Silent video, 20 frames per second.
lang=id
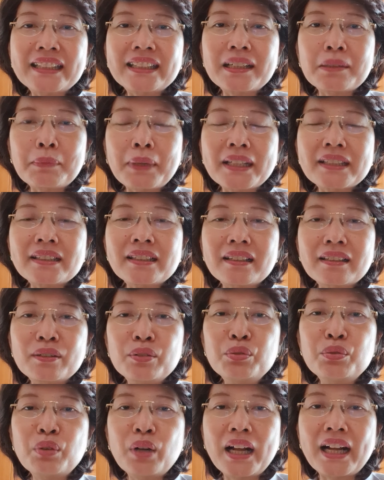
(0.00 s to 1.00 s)
trimester
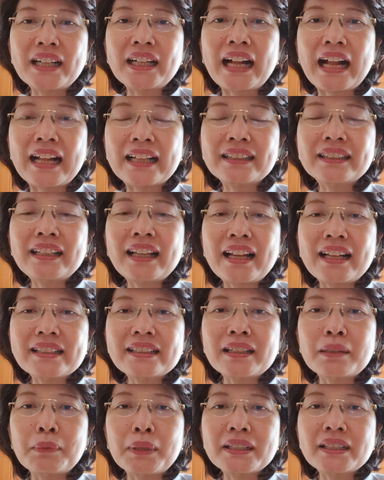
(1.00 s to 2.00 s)
2 ke
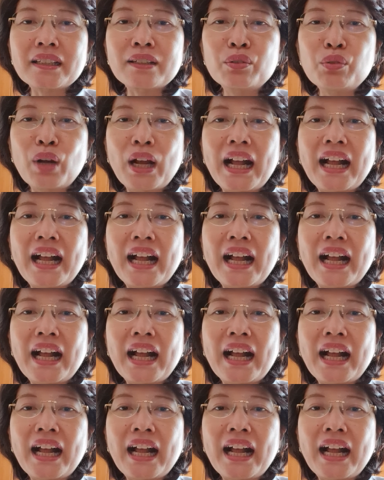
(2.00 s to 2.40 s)
atas, trimester 2